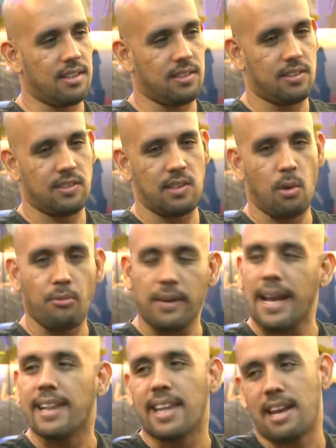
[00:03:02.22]
se eu
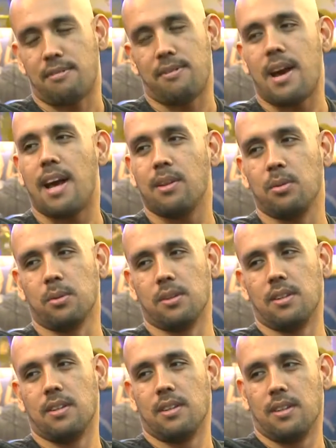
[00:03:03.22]
ficar travado,
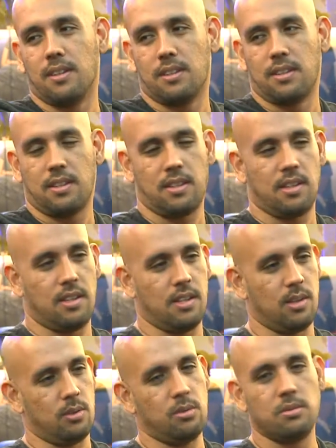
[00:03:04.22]

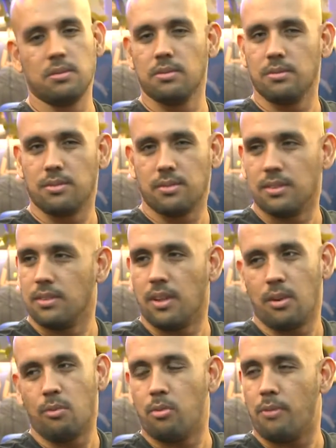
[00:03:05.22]
eu,
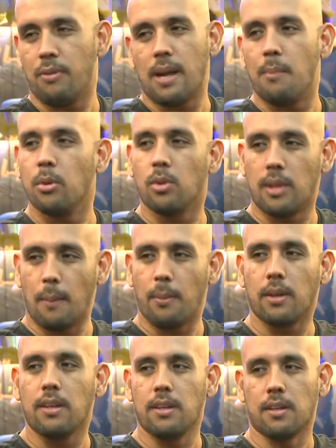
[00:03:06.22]
eu não vou ficar muito tempo
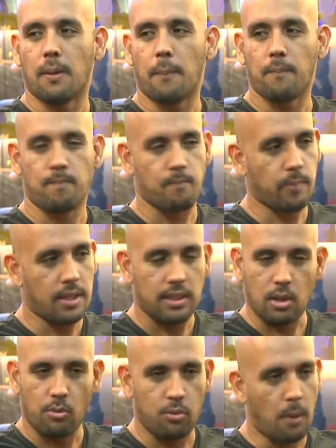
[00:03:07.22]
aqui.
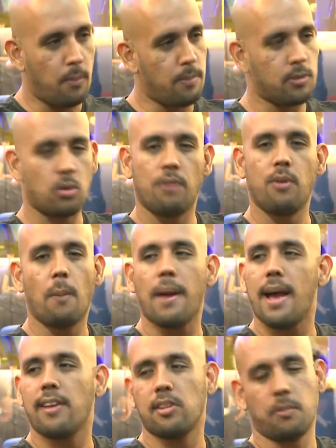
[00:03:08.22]
Então vou absorver o
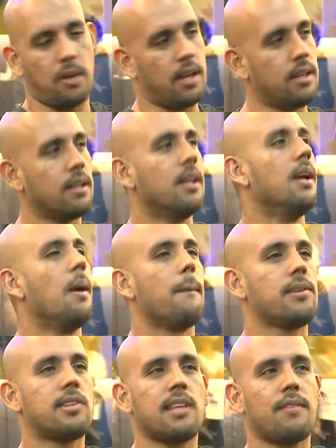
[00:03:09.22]
máximo. Aí
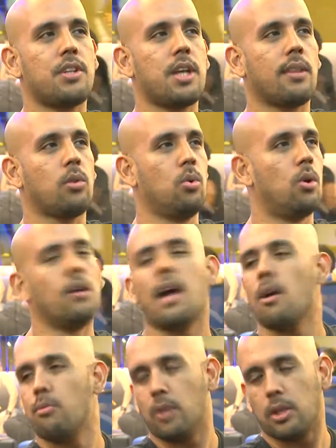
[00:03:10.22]
precisava de ator, ah, eu vou